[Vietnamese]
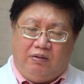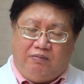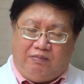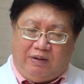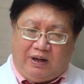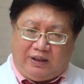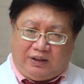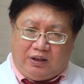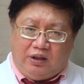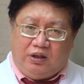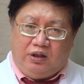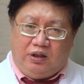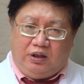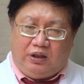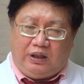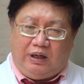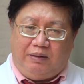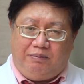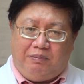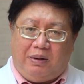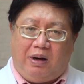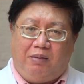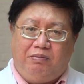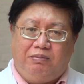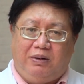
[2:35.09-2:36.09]
Và thường cái
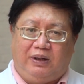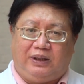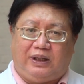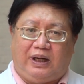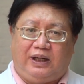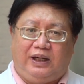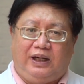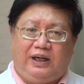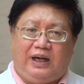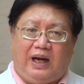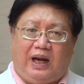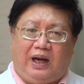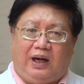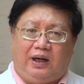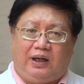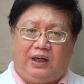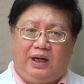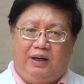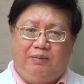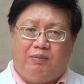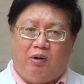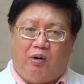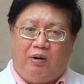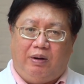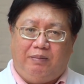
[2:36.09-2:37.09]
mốc người ta thấy rằng
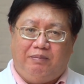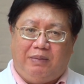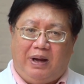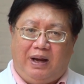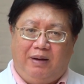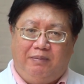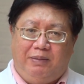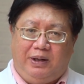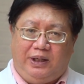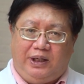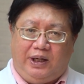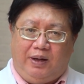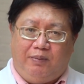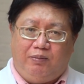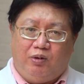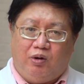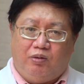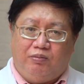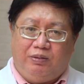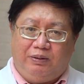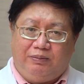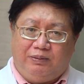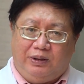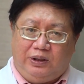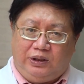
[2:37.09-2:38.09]
khi một em bé bị nhiễm
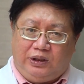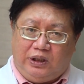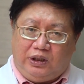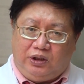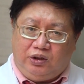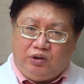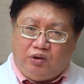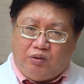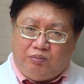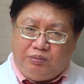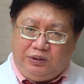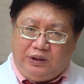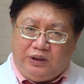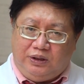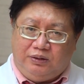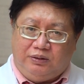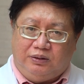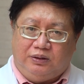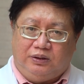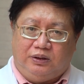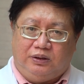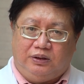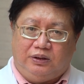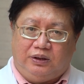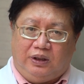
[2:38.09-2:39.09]
Covid mười chín cũng như
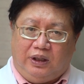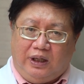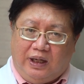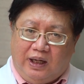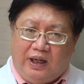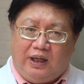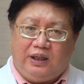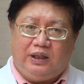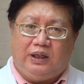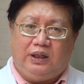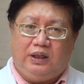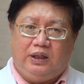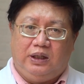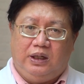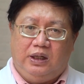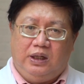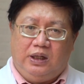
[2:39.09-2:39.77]
người, người lớn đó,